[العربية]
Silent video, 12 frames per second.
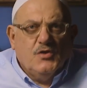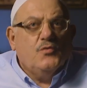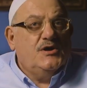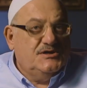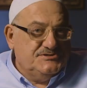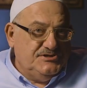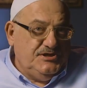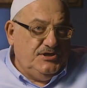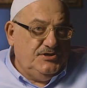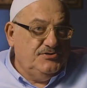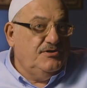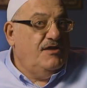
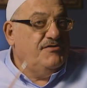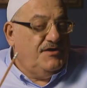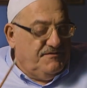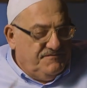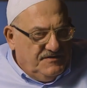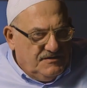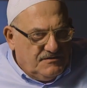ويصح نظر في